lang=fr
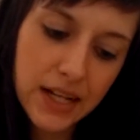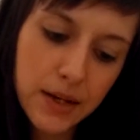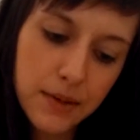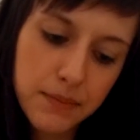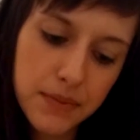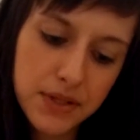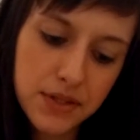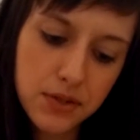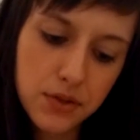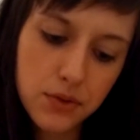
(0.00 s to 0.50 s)

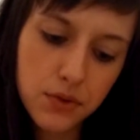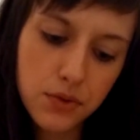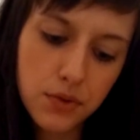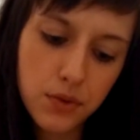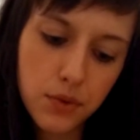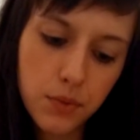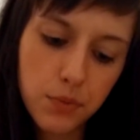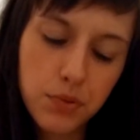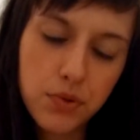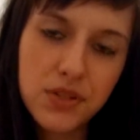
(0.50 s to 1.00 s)
parce
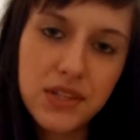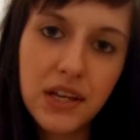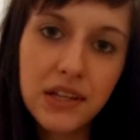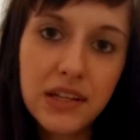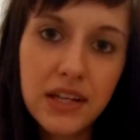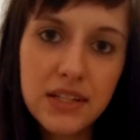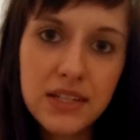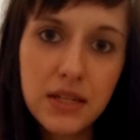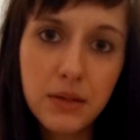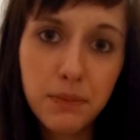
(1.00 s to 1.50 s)
que pour
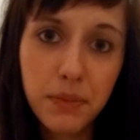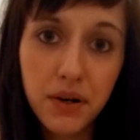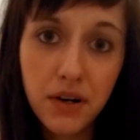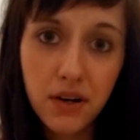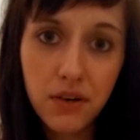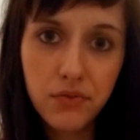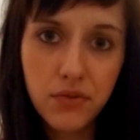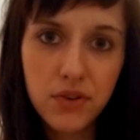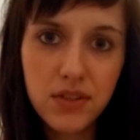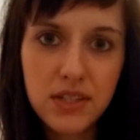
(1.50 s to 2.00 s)
certaines c'est
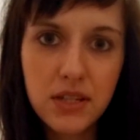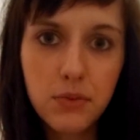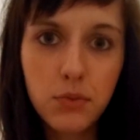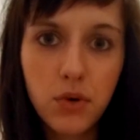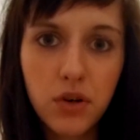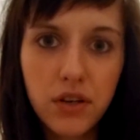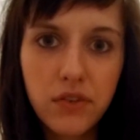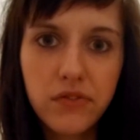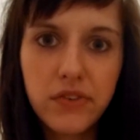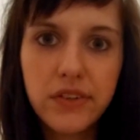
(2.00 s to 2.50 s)
pas
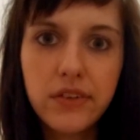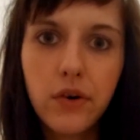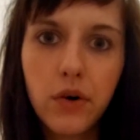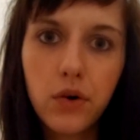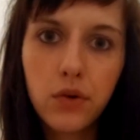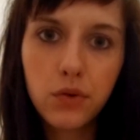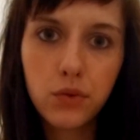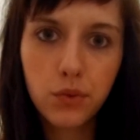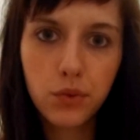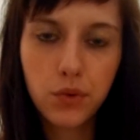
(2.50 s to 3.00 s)
forcément
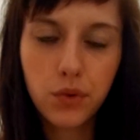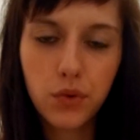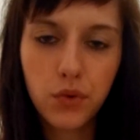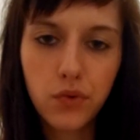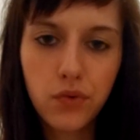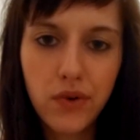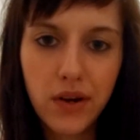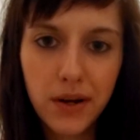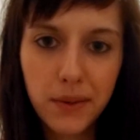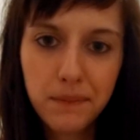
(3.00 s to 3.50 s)
évident. Donc euh,
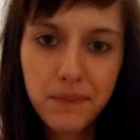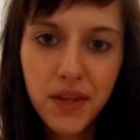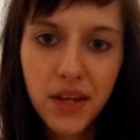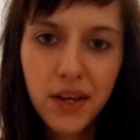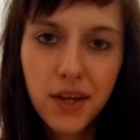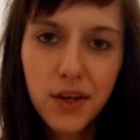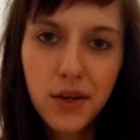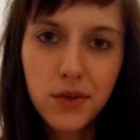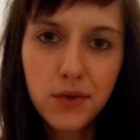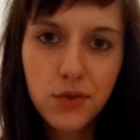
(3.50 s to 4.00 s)
voilà.
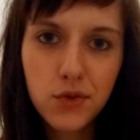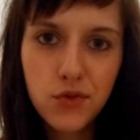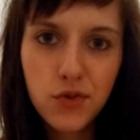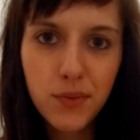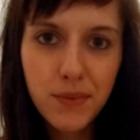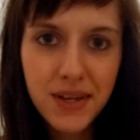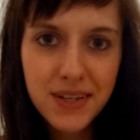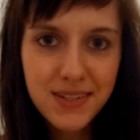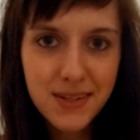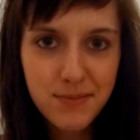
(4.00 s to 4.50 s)
Donc je vous
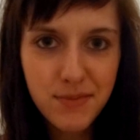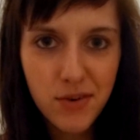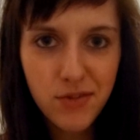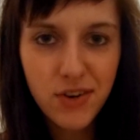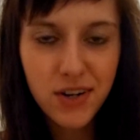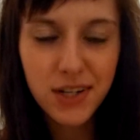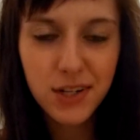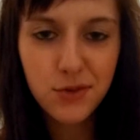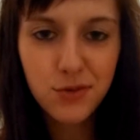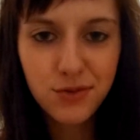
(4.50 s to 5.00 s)
remercie de
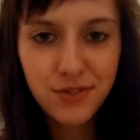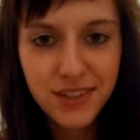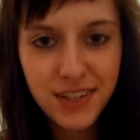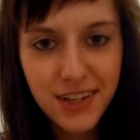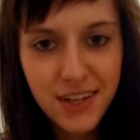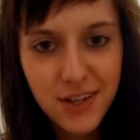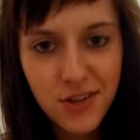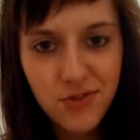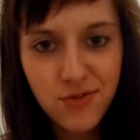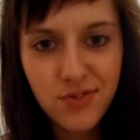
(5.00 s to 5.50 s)
m'avoir écouté.
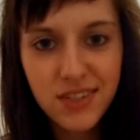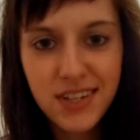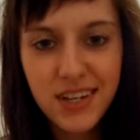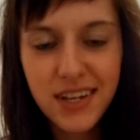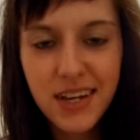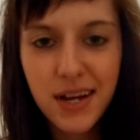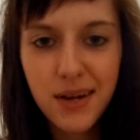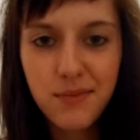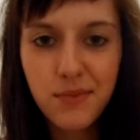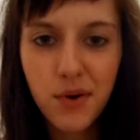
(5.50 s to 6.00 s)
Je vous dis
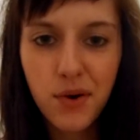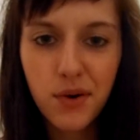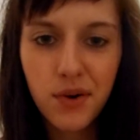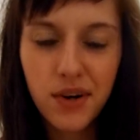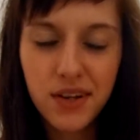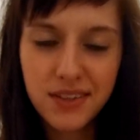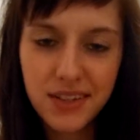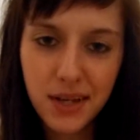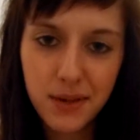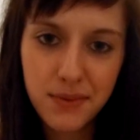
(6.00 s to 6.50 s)
également
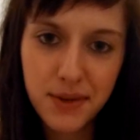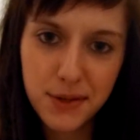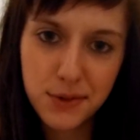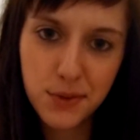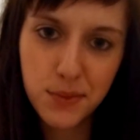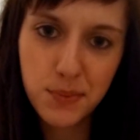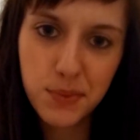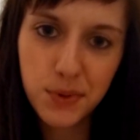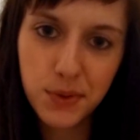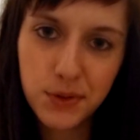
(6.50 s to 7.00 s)
à très
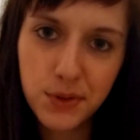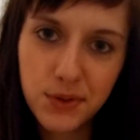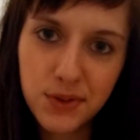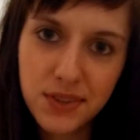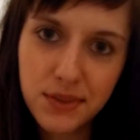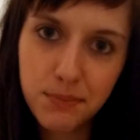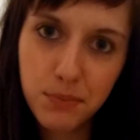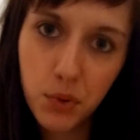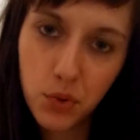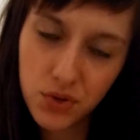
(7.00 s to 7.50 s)
bientôt pour une
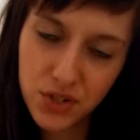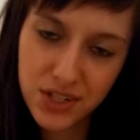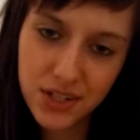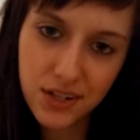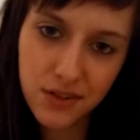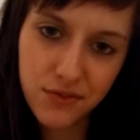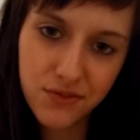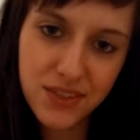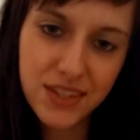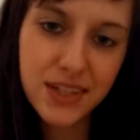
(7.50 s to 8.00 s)

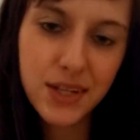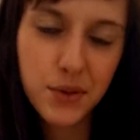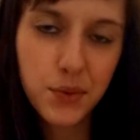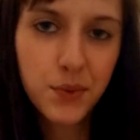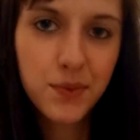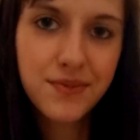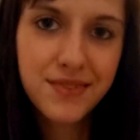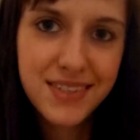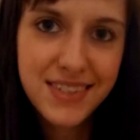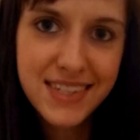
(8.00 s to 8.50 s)
prochaine vidéo.
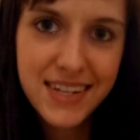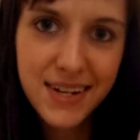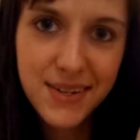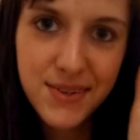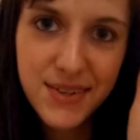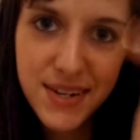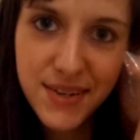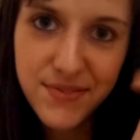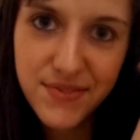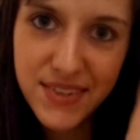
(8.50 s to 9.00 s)

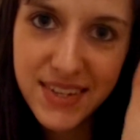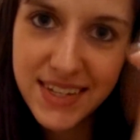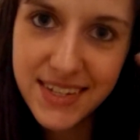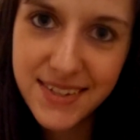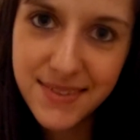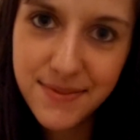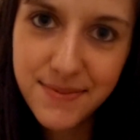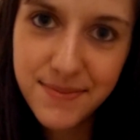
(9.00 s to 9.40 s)
Salut les filles